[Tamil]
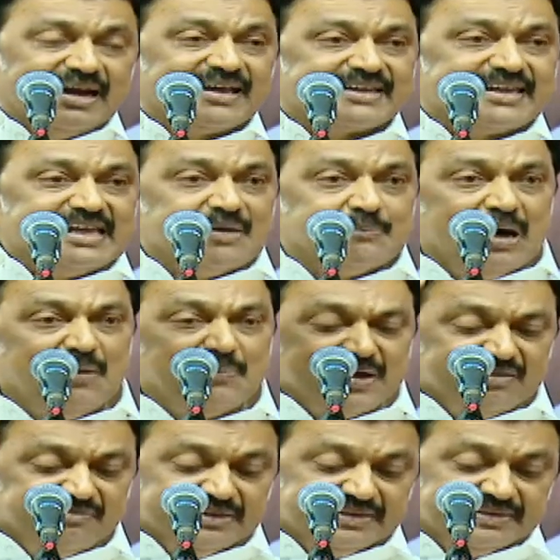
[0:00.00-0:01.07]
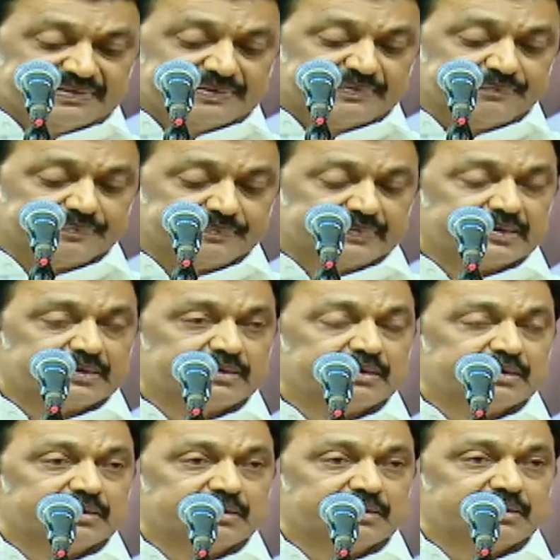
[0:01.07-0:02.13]
இலக்கிய மாமணி விருது
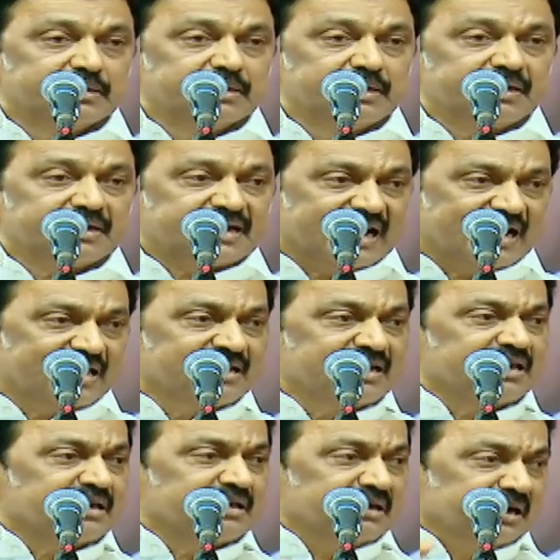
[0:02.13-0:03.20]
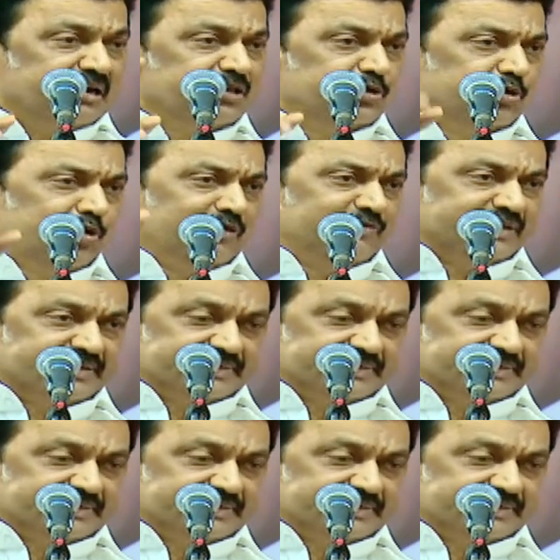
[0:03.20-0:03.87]
கலைஞர் எழுதுகோள்